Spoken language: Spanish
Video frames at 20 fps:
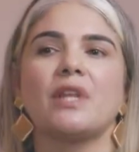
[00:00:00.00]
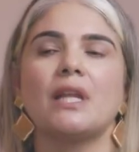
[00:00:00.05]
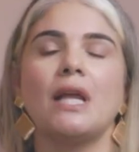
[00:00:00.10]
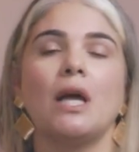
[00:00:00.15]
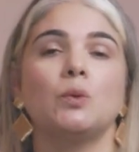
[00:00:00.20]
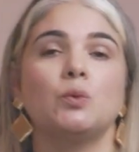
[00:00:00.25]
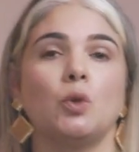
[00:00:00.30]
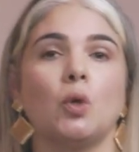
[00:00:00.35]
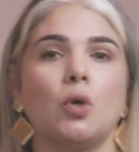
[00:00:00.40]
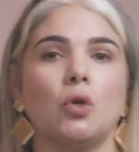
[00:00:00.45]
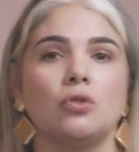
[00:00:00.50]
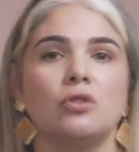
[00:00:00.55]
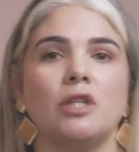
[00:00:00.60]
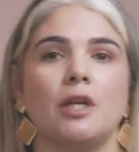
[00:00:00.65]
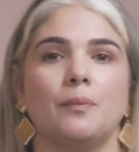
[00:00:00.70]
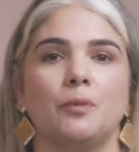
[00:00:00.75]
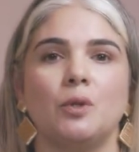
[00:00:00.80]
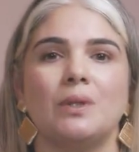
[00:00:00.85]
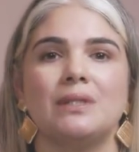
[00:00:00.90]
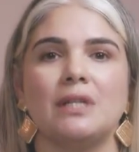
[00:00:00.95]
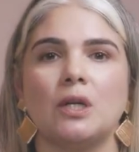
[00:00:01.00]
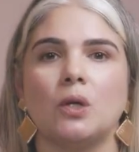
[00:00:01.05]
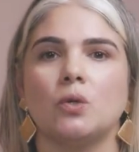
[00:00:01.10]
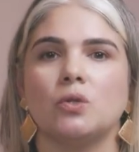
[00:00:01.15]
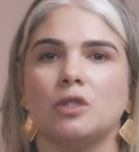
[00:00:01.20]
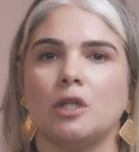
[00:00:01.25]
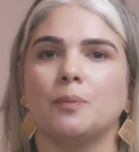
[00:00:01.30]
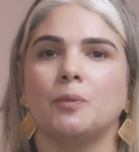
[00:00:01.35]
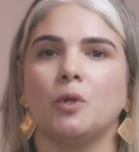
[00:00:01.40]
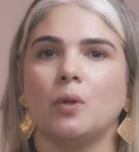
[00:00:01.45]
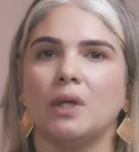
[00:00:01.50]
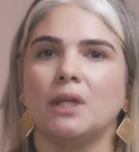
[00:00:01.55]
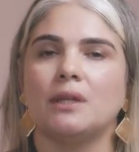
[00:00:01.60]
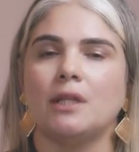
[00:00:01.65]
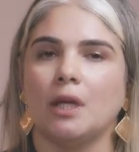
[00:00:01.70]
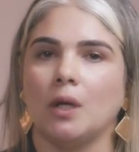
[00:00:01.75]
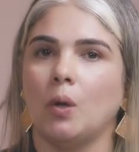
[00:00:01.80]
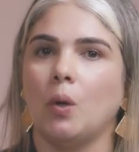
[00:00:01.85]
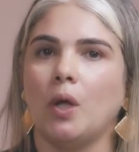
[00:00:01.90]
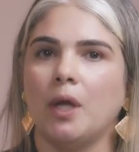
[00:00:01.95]
y autoconcepto es el concepto que
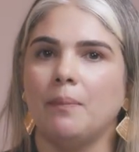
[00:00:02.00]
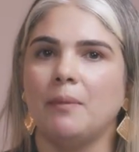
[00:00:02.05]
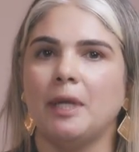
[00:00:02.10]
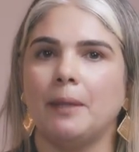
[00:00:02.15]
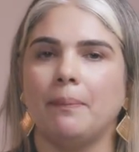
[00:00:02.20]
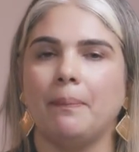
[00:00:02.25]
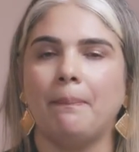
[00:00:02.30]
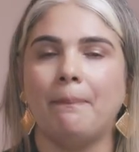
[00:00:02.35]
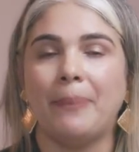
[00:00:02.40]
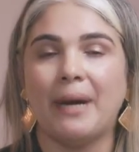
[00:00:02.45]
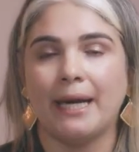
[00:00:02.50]
tengo de mí.